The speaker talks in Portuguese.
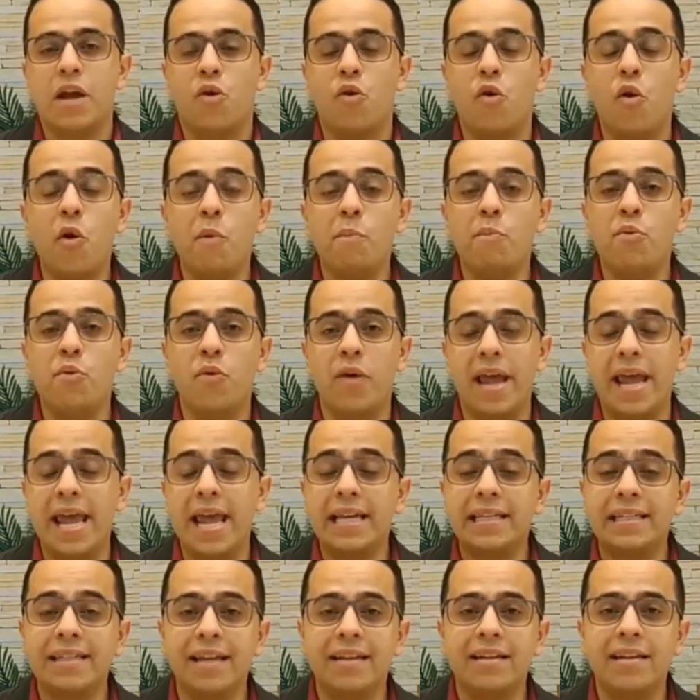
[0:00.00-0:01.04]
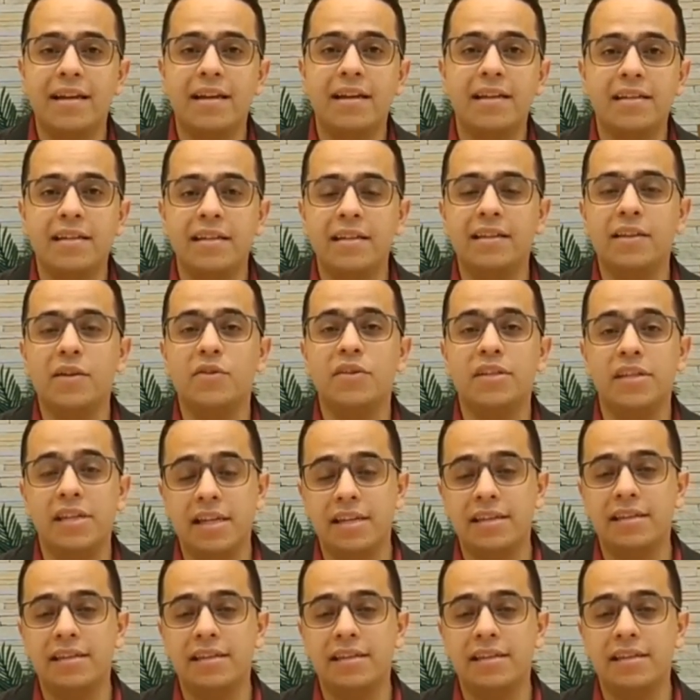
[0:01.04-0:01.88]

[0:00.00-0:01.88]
Como essa aliança então se